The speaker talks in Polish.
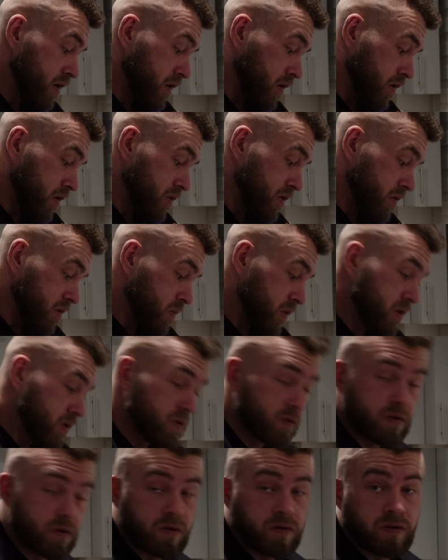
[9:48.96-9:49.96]

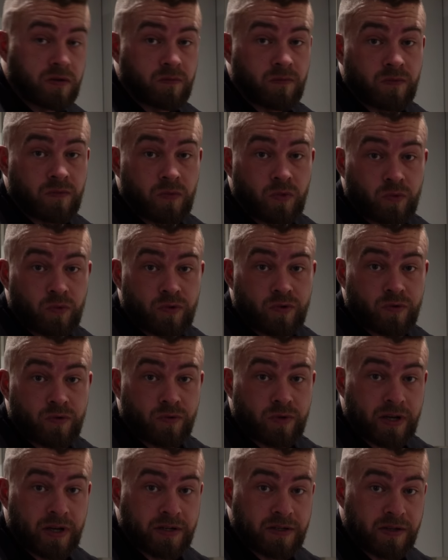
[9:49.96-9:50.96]
88
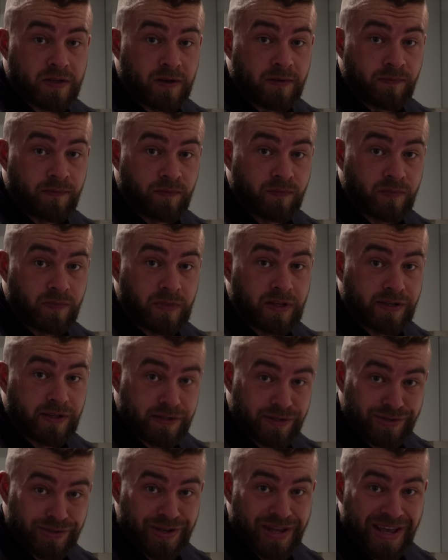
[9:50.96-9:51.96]
tłuszczu. Także
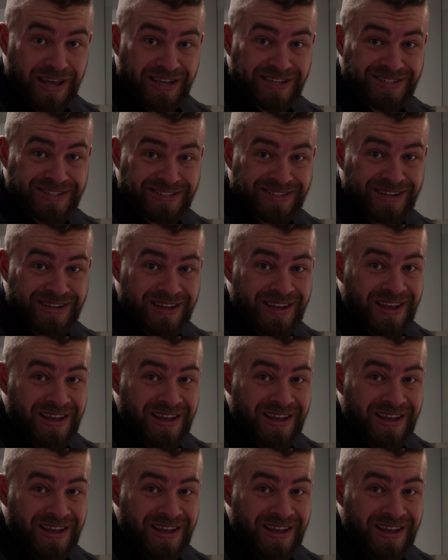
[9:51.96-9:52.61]
jest co jeść.